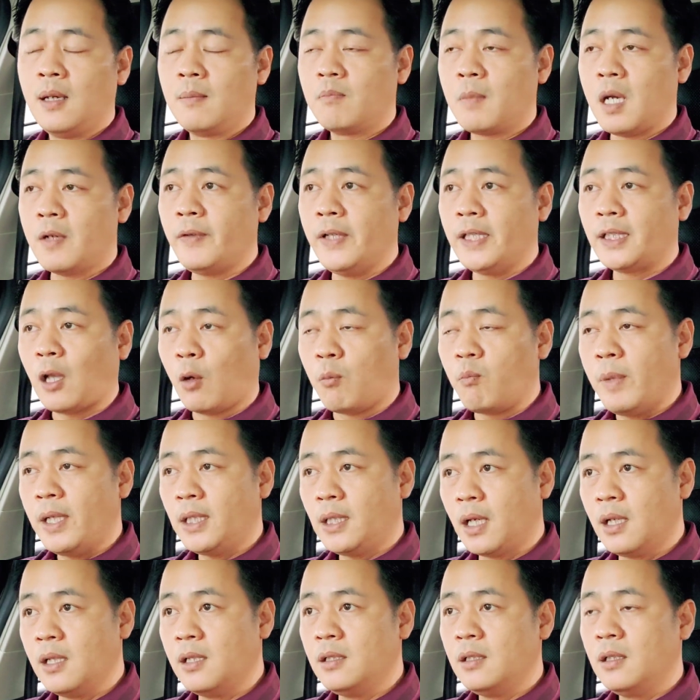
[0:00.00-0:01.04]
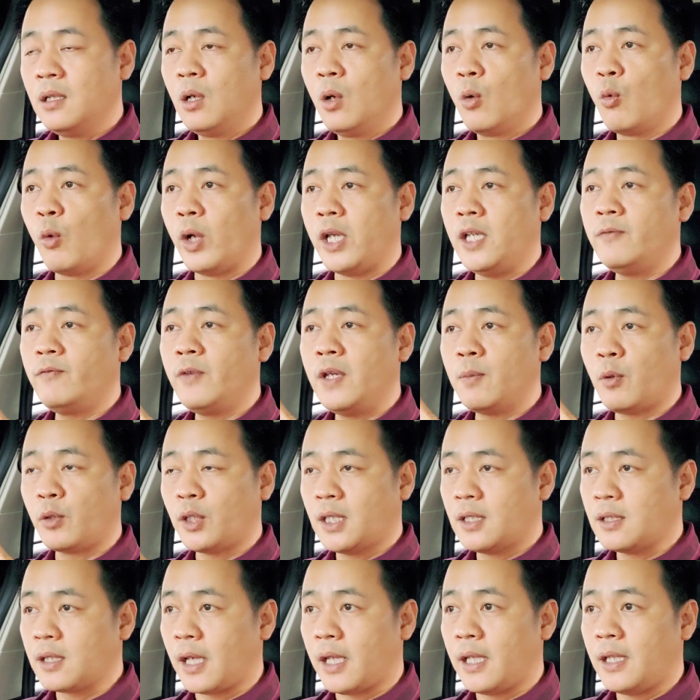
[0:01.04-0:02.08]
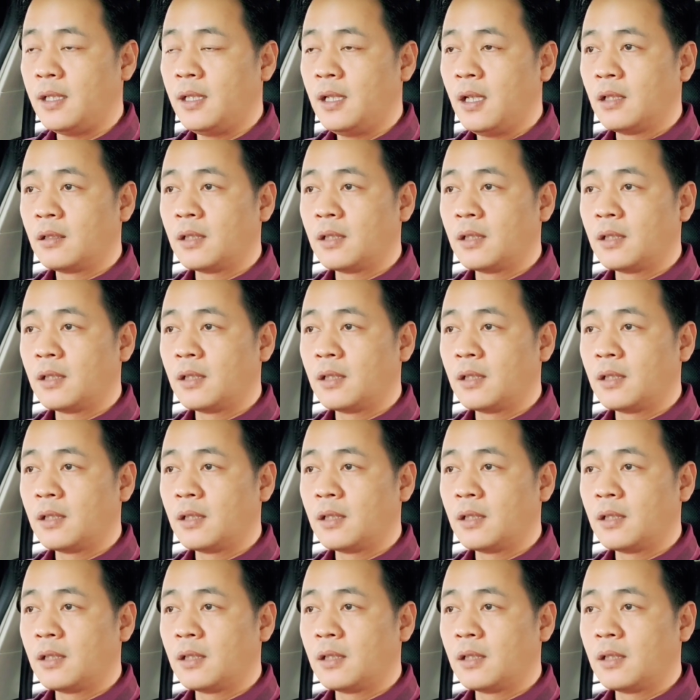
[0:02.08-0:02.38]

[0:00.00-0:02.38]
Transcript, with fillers: Bởi vì Tổng Bí thư, ủy viên Bộ Chính trị